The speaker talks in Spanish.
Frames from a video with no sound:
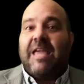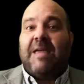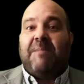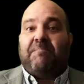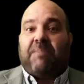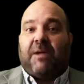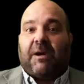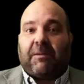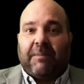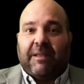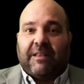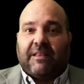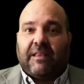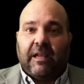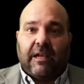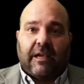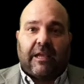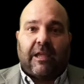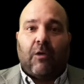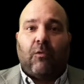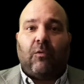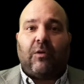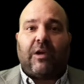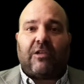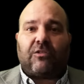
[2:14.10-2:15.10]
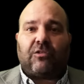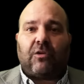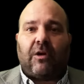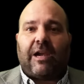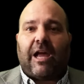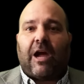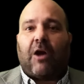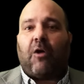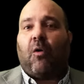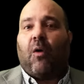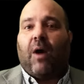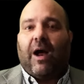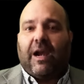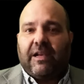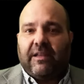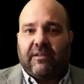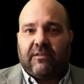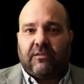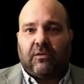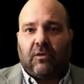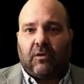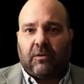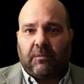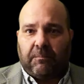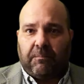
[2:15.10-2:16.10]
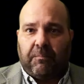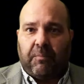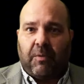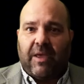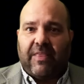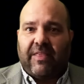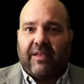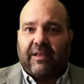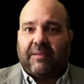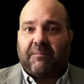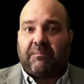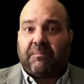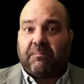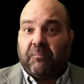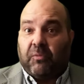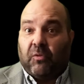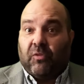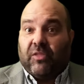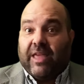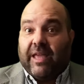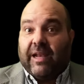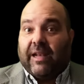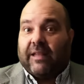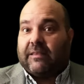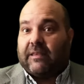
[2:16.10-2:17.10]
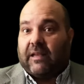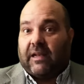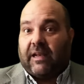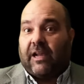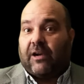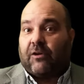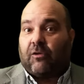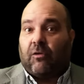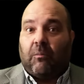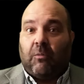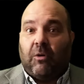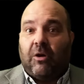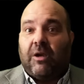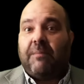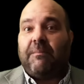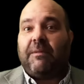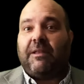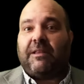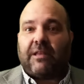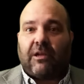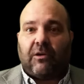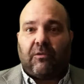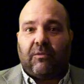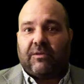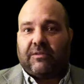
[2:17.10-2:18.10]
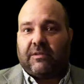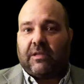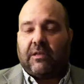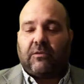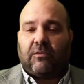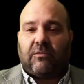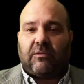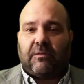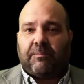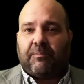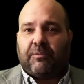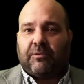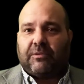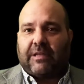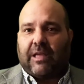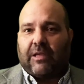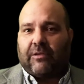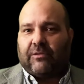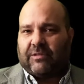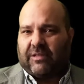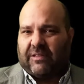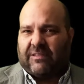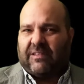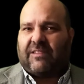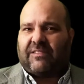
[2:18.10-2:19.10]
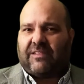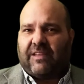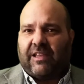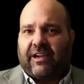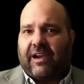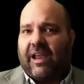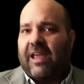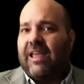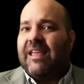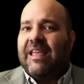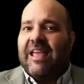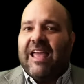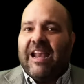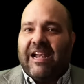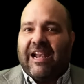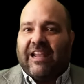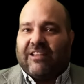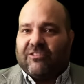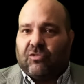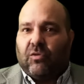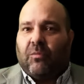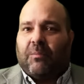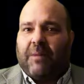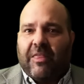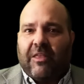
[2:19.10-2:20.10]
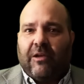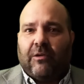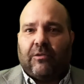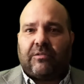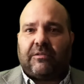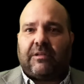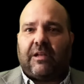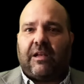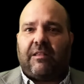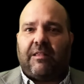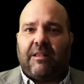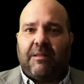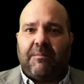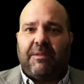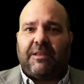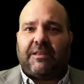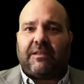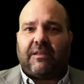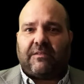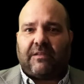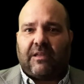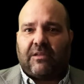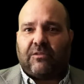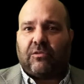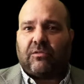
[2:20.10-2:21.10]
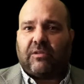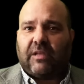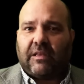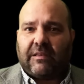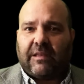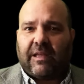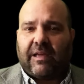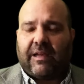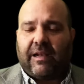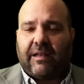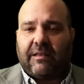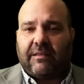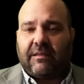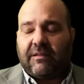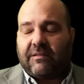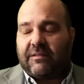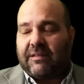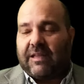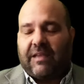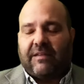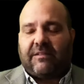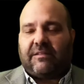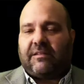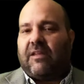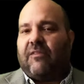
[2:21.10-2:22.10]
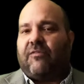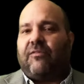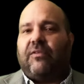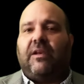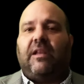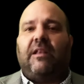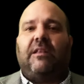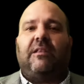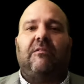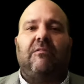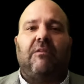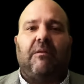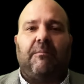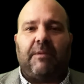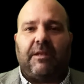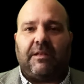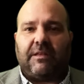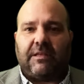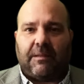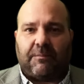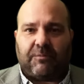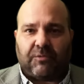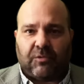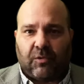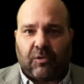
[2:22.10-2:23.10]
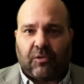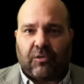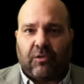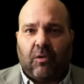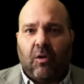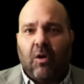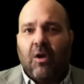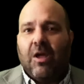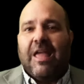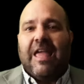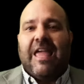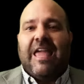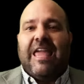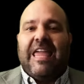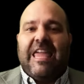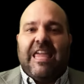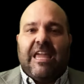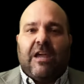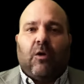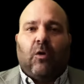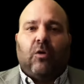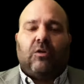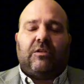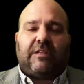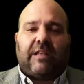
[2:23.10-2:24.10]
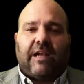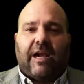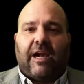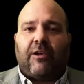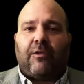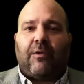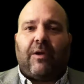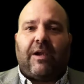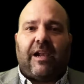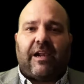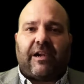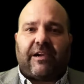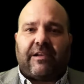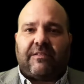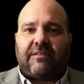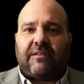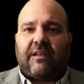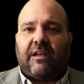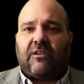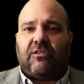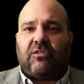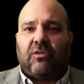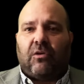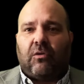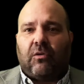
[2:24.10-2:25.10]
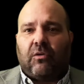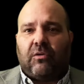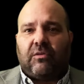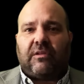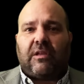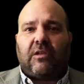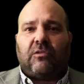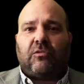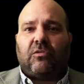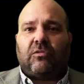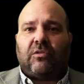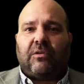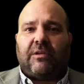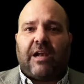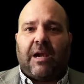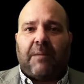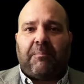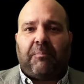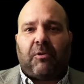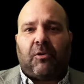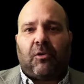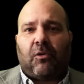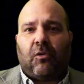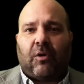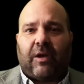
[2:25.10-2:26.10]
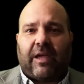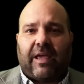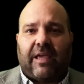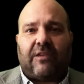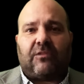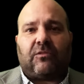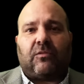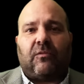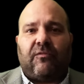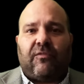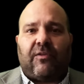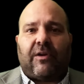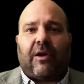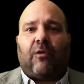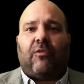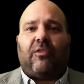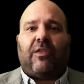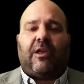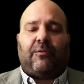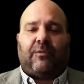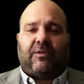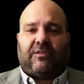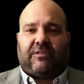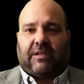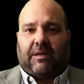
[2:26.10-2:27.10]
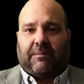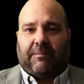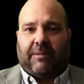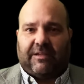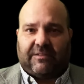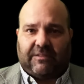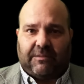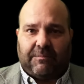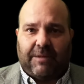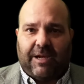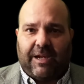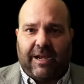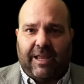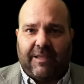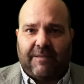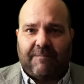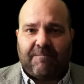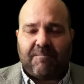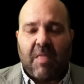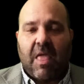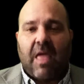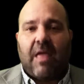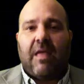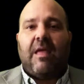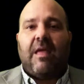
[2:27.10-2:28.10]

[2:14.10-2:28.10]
y permitir que una sola coalición pueda, pudiera tener como límite 900 diputados, es decir, la suma de los tres límites de sus integrantes, es definitivamente absurdo y contrario a la restricción constitucional, por lo que es un fraude a nuestra máxima ley.